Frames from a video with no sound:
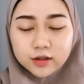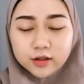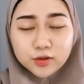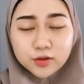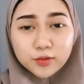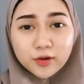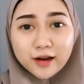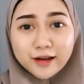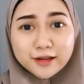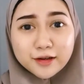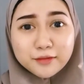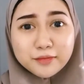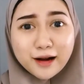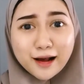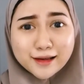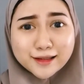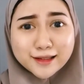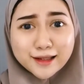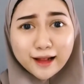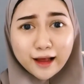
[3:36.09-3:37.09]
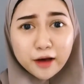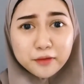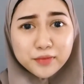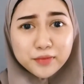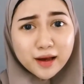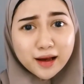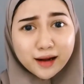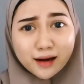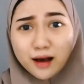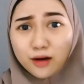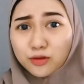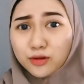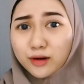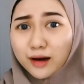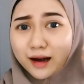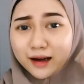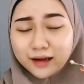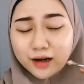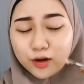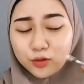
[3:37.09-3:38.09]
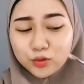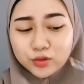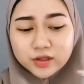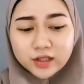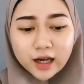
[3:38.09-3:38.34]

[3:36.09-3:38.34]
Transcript: Semoga aja berhasil ya biar aku nggak kena